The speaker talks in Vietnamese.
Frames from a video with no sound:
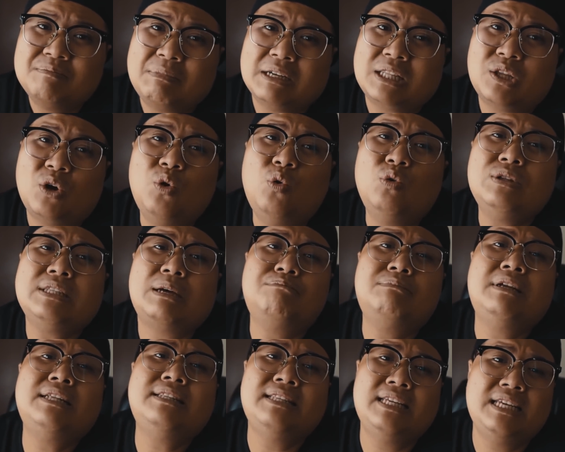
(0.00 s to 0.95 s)
mà thôi uống
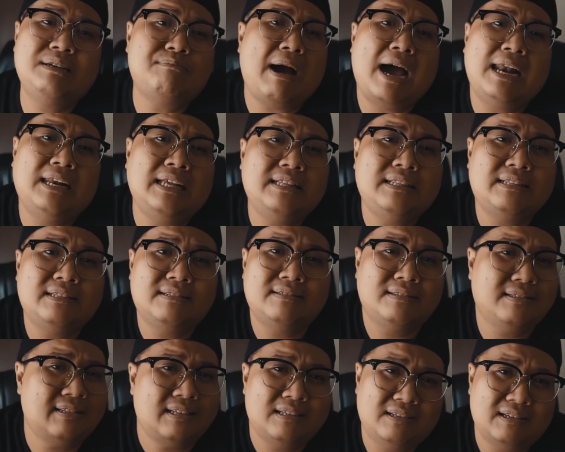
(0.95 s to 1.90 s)
5 lít đi 3 lít
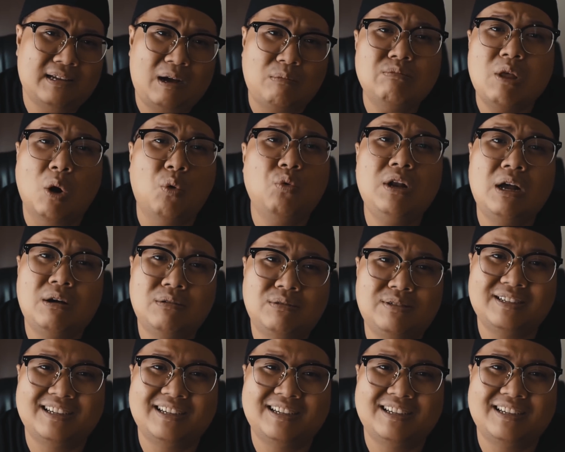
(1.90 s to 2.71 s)
không đủ đâu